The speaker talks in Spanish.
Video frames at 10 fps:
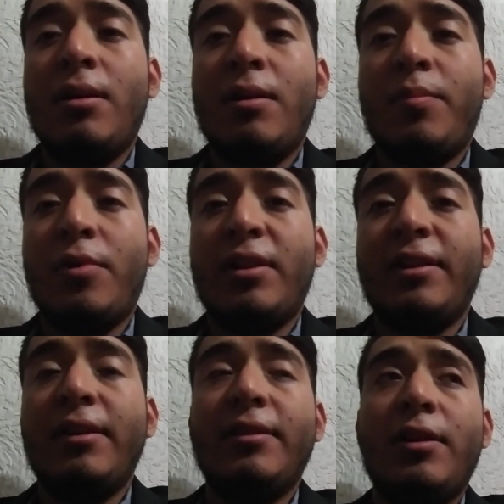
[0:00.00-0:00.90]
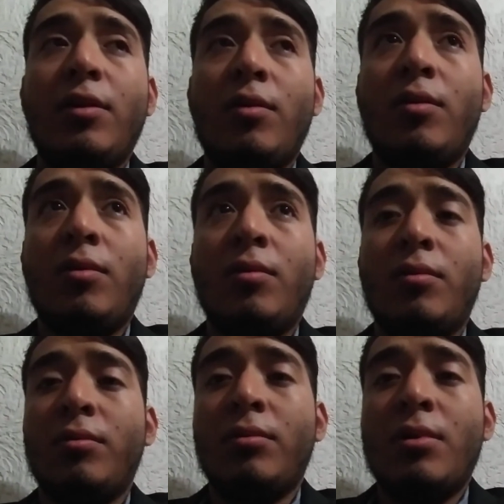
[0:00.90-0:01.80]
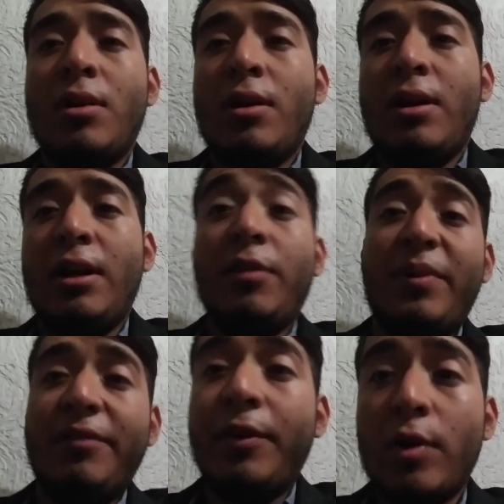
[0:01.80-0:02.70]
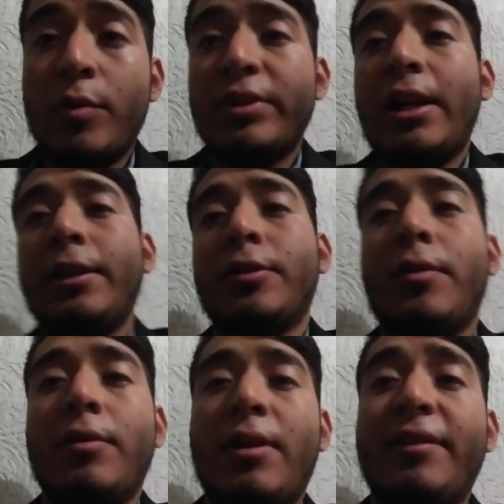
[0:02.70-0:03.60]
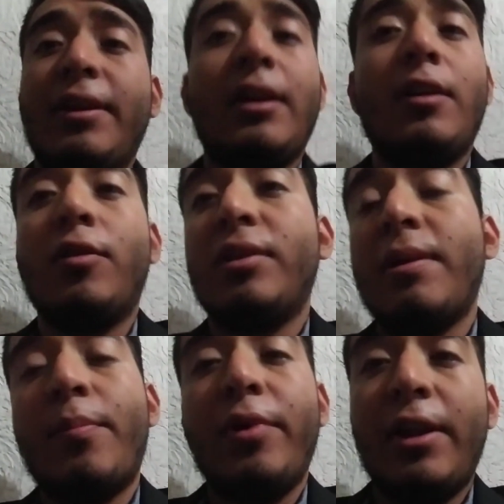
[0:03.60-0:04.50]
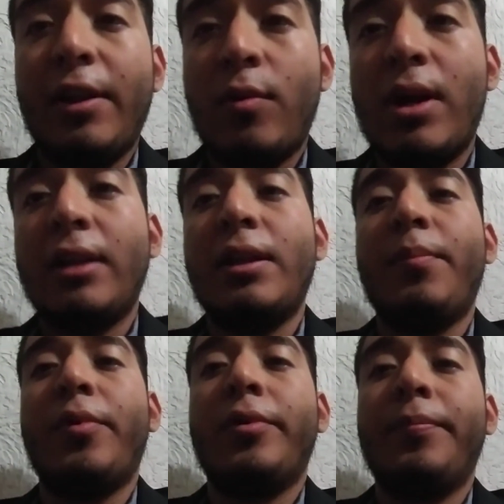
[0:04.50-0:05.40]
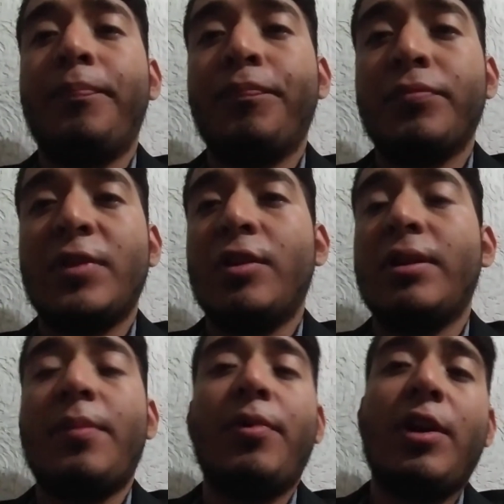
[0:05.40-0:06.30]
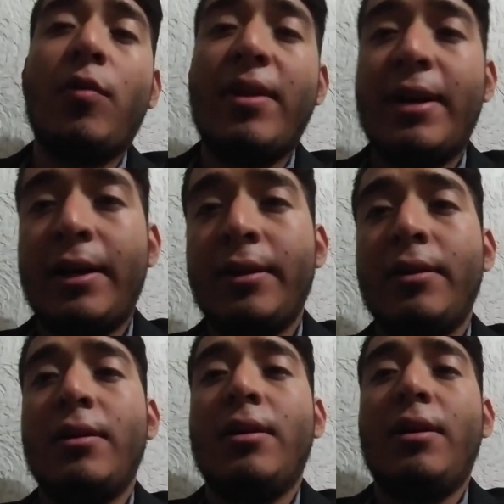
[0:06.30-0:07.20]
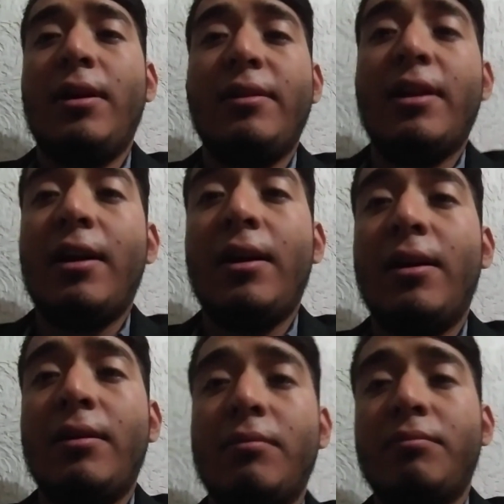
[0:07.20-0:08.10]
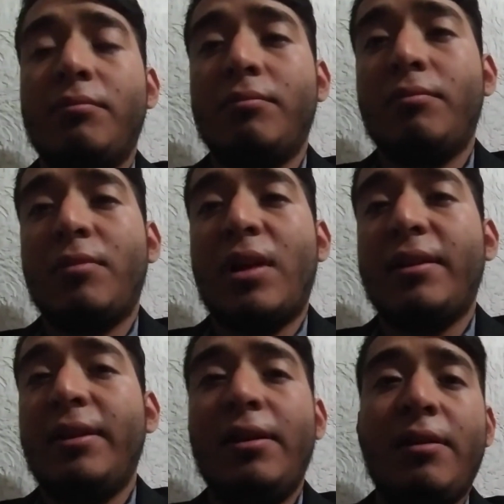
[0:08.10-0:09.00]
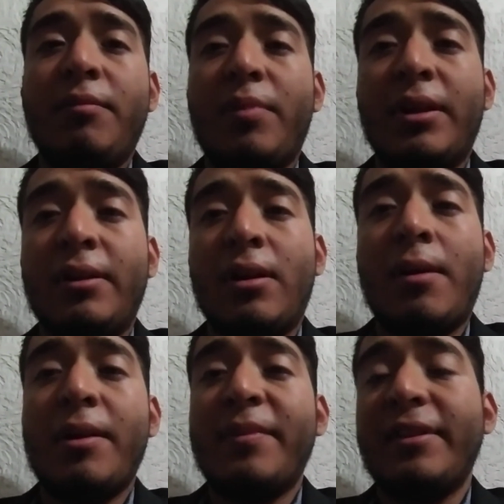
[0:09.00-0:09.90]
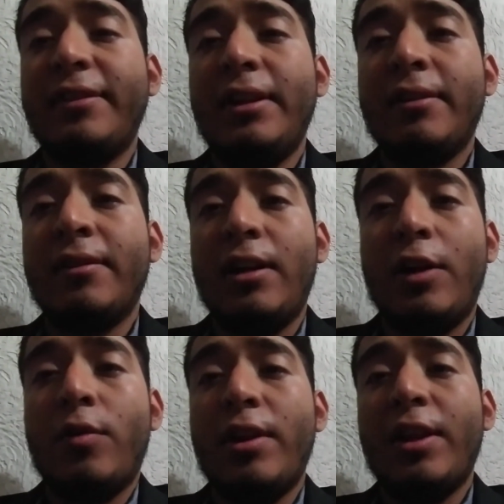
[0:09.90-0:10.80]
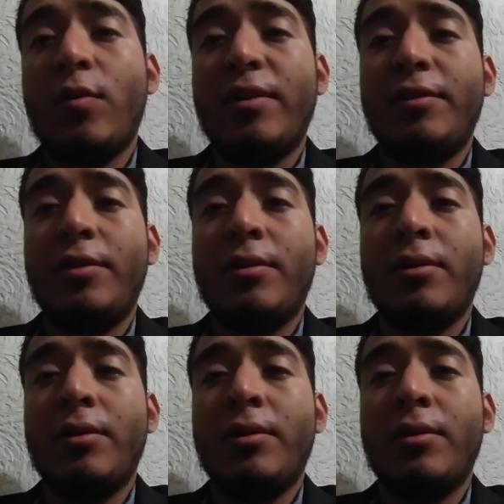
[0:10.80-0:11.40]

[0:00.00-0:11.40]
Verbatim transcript: por así decirlo, en específico algún delito. Así que no se va a poder adecuar al tipo, no se va a poder encuadrar. Es la así en pues, palabras más sencillas, la no adecuación